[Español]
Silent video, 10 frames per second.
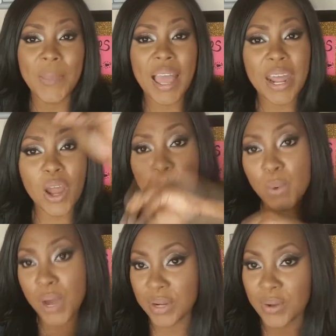Pero
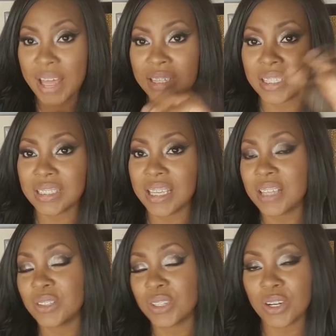bueno, antes
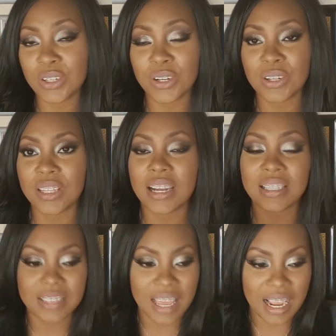de eso quiero
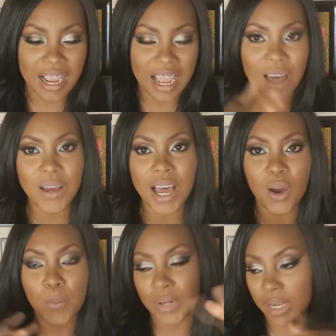recordarles que acá
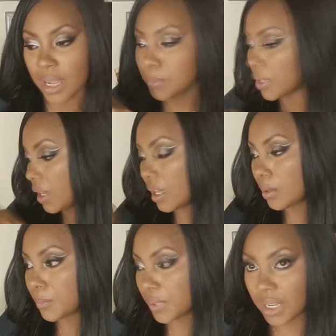abajo, por acá, por acá,
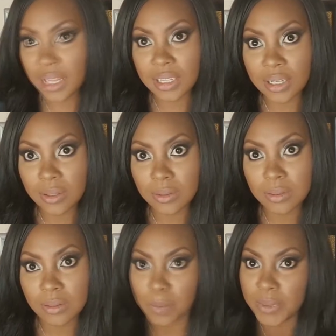por acá creo,
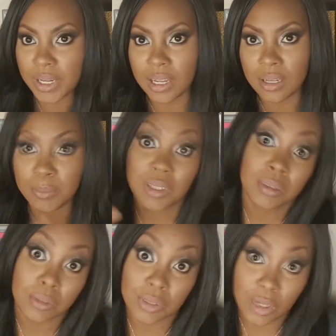o por acá,
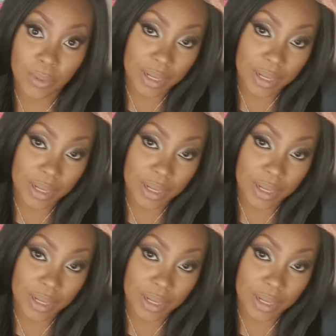bueno, ustedes